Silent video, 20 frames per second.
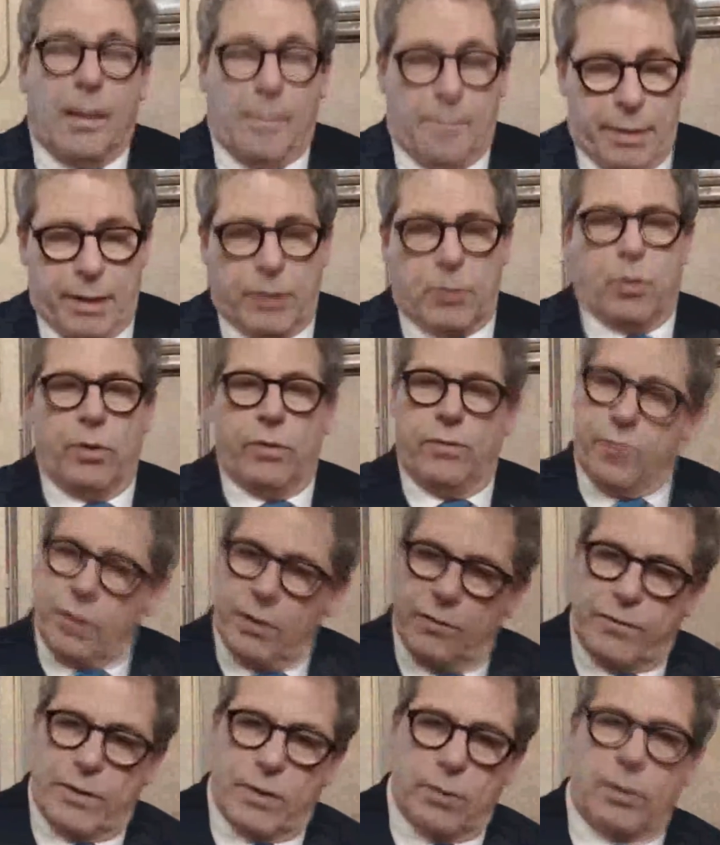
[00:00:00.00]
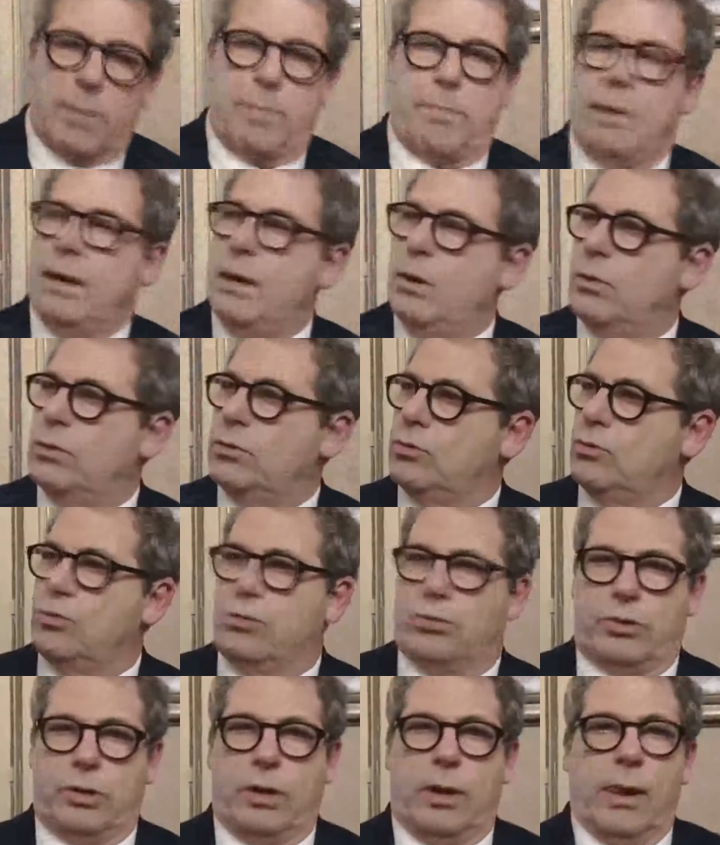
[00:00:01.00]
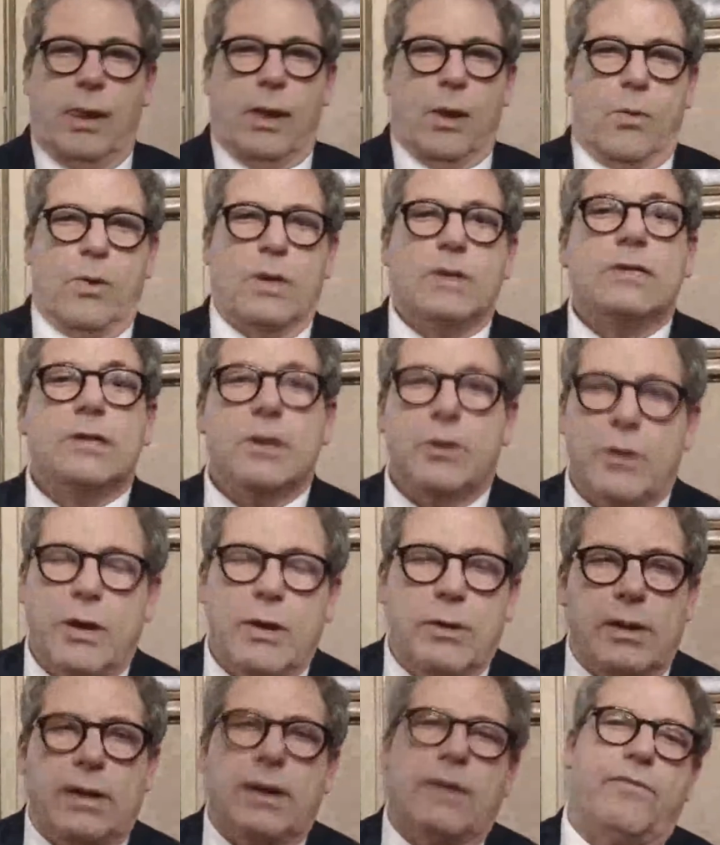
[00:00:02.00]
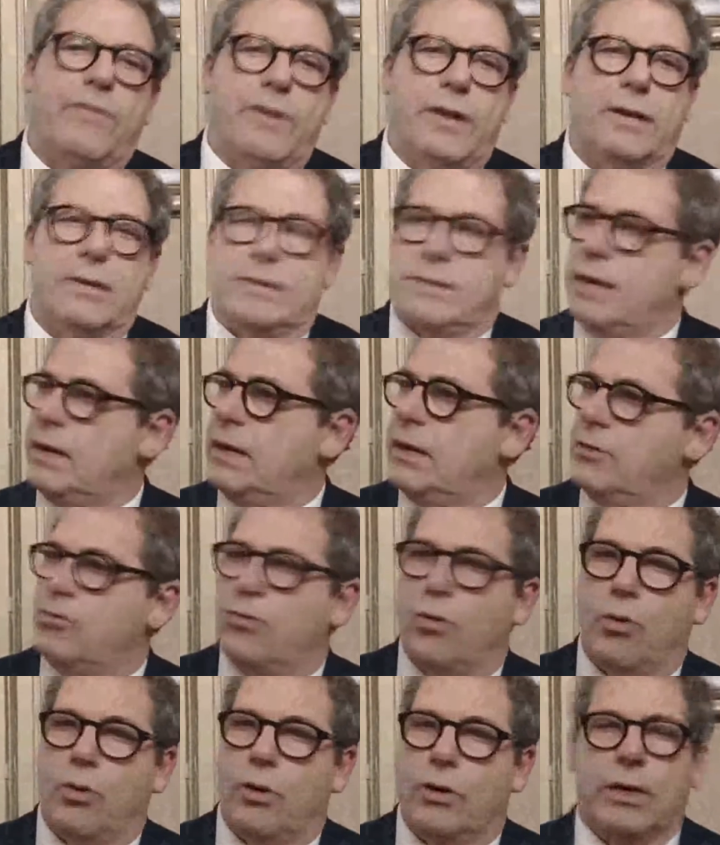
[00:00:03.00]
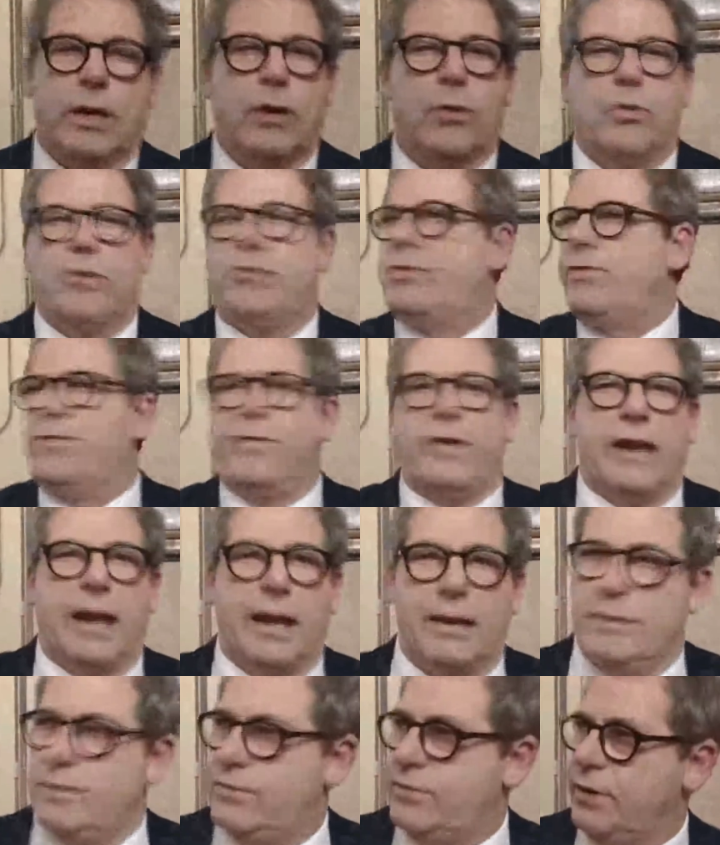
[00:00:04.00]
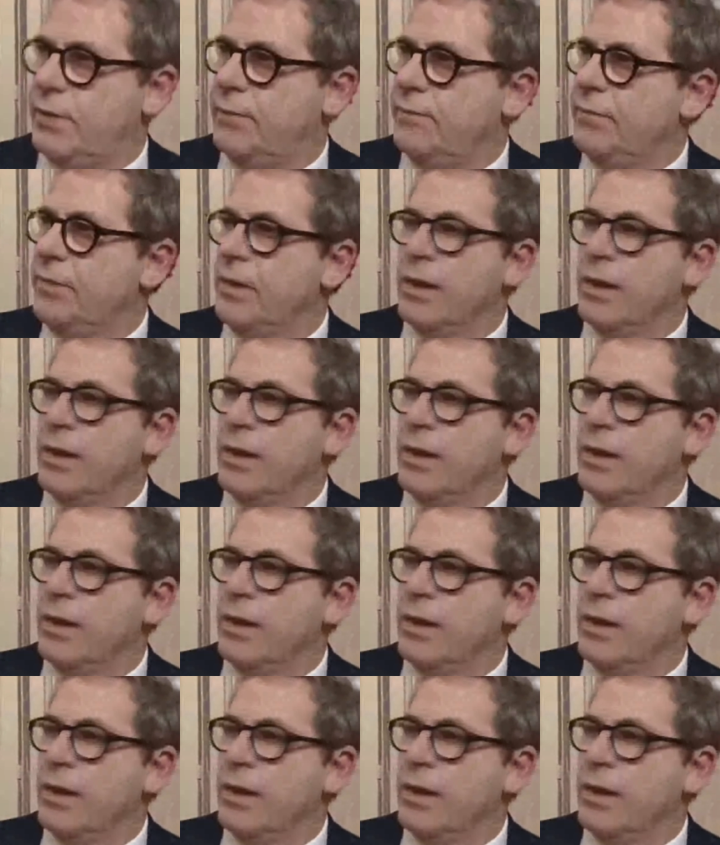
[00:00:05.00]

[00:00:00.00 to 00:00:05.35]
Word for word: Per cui vorrei fare un appello a tutti, questa non è la finanziaria solita in cui si finanzia,